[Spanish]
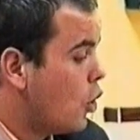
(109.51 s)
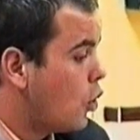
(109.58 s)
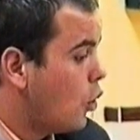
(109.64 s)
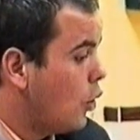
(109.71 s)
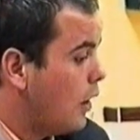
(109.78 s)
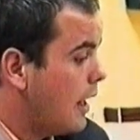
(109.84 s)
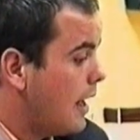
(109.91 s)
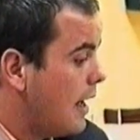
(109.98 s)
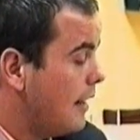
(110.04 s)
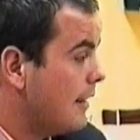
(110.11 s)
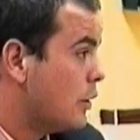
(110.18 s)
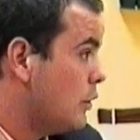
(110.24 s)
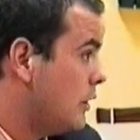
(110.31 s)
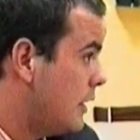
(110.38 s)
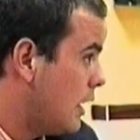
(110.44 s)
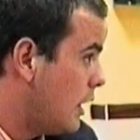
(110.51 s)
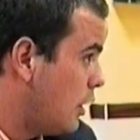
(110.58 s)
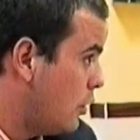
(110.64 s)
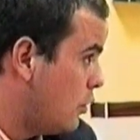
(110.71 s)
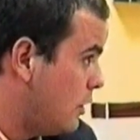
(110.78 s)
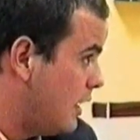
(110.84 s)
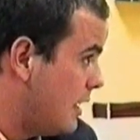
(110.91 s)
con la
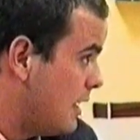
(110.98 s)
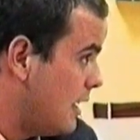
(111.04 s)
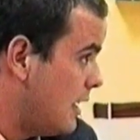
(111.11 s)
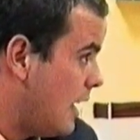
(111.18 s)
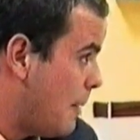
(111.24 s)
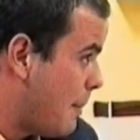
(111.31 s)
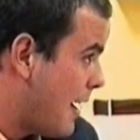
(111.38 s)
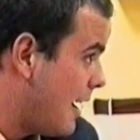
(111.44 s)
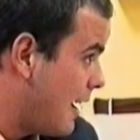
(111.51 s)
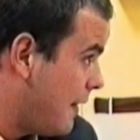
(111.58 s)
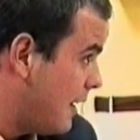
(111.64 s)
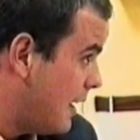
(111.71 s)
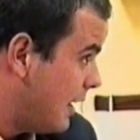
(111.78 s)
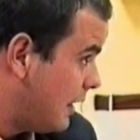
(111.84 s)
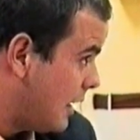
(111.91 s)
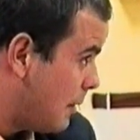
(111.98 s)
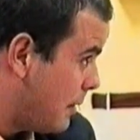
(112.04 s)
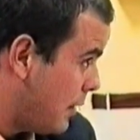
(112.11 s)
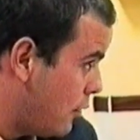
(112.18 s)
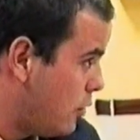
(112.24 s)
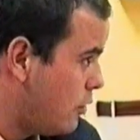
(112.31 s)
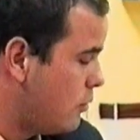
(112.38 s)
entronización de la imagen en el altar
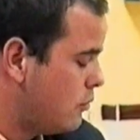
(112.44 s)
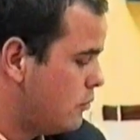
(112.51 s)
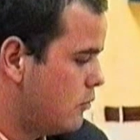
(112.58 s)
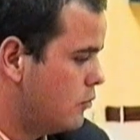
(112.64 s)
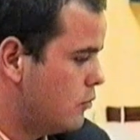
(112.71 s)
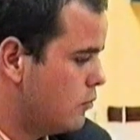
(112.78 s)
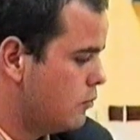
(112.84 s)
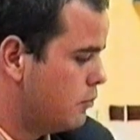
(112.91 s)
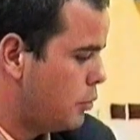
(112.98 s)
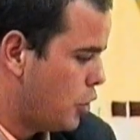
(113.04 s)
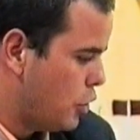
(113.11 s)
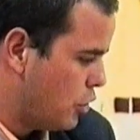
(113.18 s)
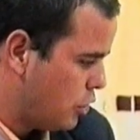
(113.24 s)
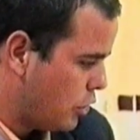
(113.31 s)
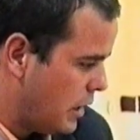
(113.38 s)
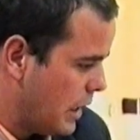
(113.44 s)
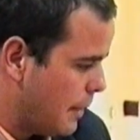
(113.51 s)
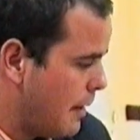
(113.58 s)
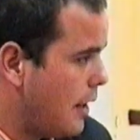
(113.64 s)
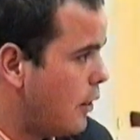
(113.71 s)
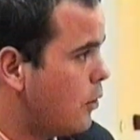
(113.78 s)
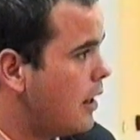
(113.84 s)
mayor, un proyecto que
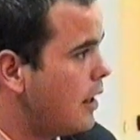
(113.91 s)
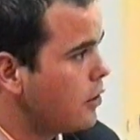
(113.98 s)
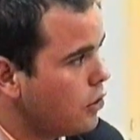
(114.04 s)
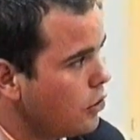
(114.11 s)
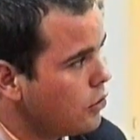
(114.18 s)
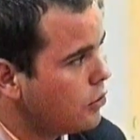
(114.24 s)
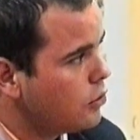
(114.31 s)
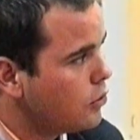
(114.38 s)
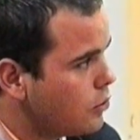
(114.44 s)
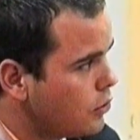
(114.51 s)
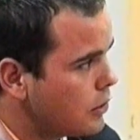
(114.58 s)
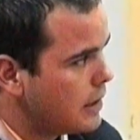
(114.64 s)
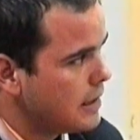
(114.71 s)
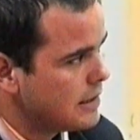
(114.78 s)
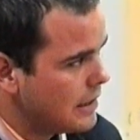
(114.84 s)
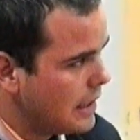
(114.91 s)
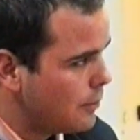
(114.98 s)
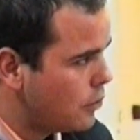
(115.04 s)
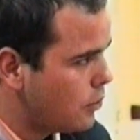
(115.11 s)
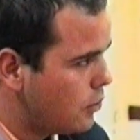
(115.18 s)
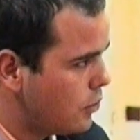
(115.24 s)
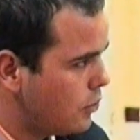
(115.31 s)
lleva dos años que
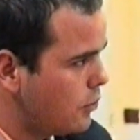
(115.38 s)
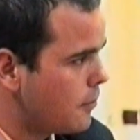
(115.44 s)
estamos